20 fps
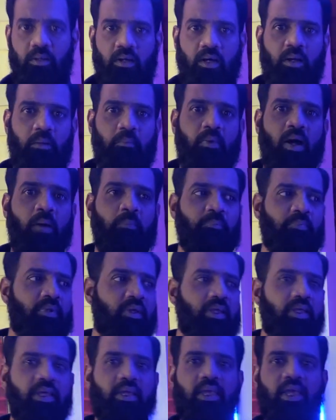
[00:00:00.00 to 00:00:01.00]
हम आपसे
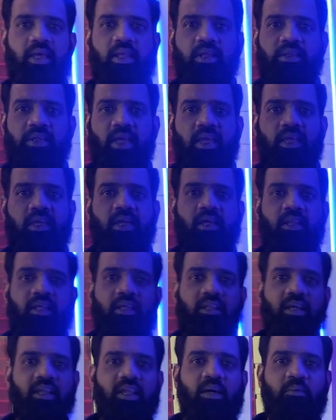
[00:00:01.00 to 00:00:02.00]
ये कहना चाहेंगे अल्लाह
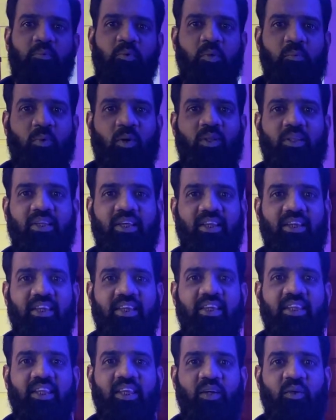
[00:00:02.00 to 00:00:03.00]
ताला आपको बहुत
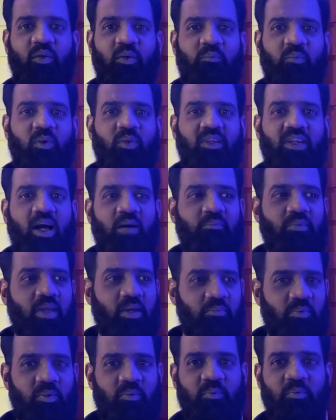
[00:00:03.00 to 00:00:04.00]
तरक्की दे और बहुत
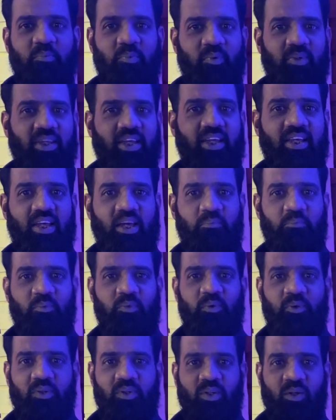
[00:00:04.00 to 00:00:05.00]
कामयाबी में पहुँचाए
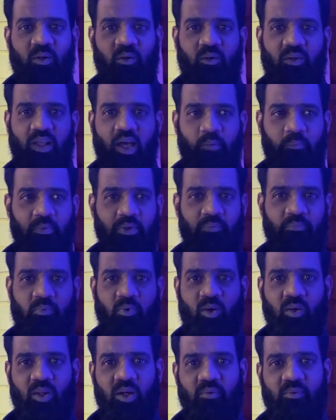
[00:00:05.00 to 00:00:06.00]
आपको और आपके
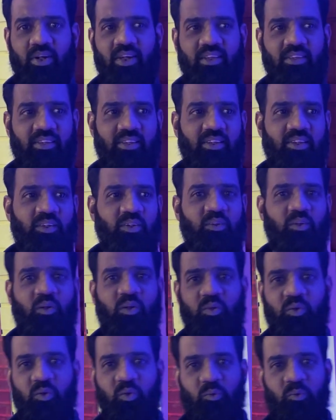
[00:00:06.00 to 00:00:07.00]
फॉलोवर
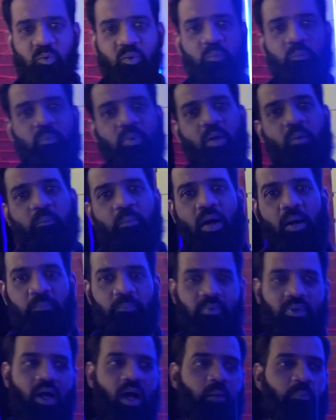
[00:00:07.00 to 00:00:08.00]
और यूट्यूब पे आप, आप
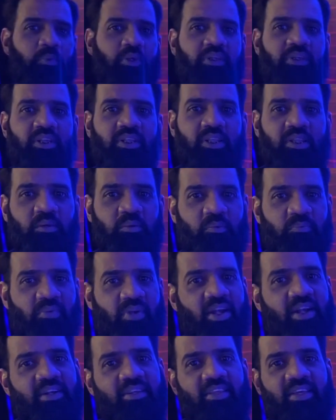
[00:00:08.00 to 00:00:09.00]
आपके जितने भी
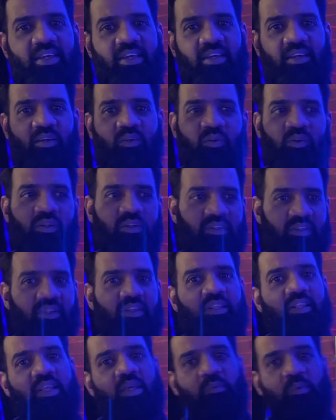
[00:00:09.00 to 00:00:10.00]
फ्रेंड्स हैं और
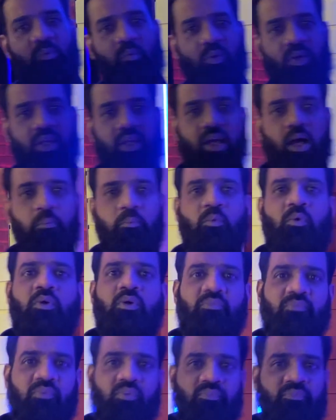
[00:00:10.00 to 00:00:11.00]
जितने भी हुए हैं आप
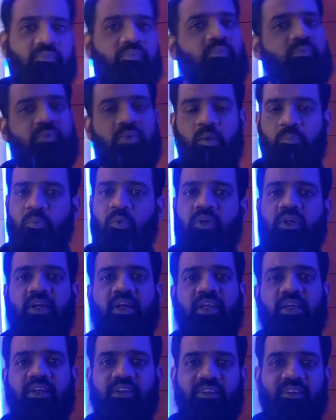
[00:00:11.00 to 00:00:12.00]

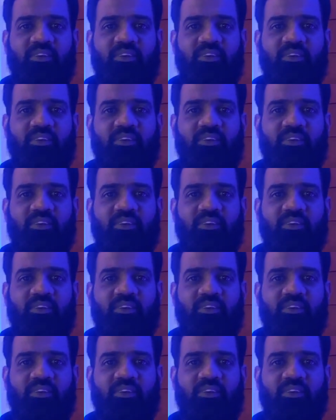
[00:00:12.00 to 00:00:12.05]
करें